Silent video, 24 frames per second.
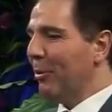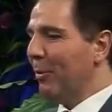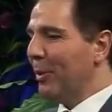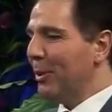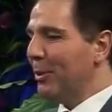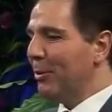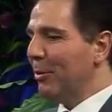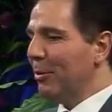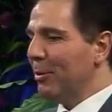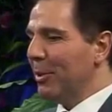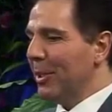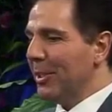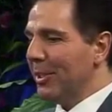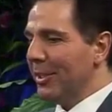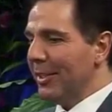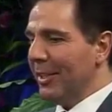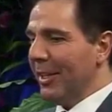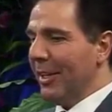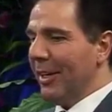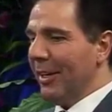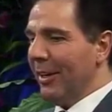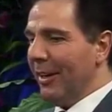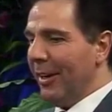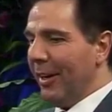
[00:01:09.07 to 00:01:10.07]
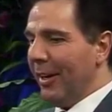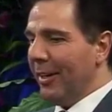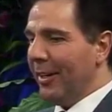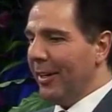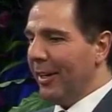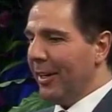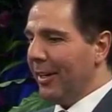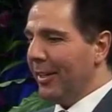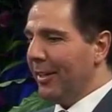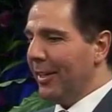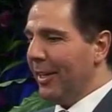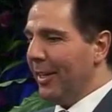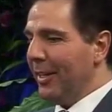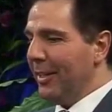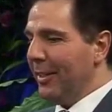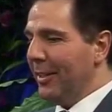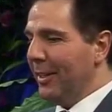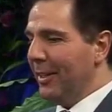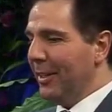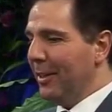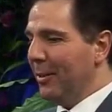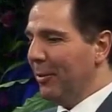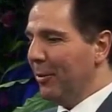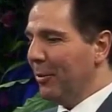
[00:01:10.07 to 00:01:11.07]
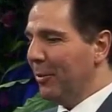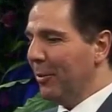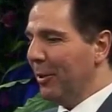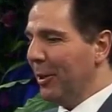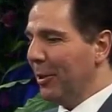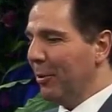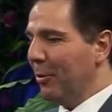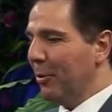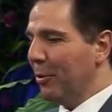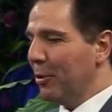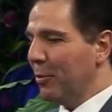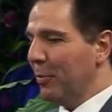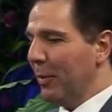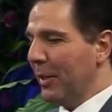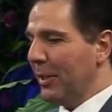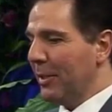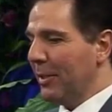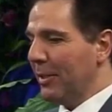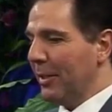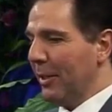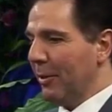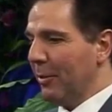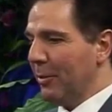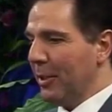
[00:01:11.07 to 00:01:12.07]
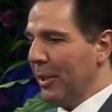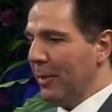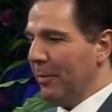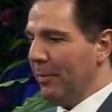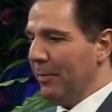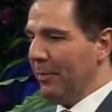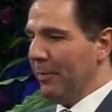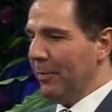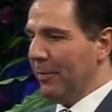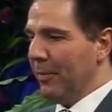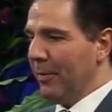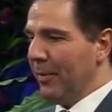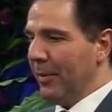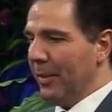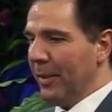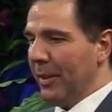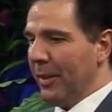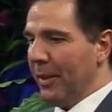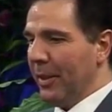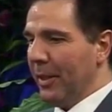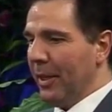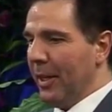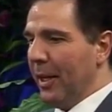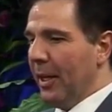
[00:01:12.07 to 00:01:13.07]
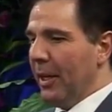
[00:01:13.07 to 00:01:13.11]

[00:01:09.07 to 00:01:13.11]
götürülmesi öncesinde Ankara'da e, onunla görüşmek ister hocam. Hmm.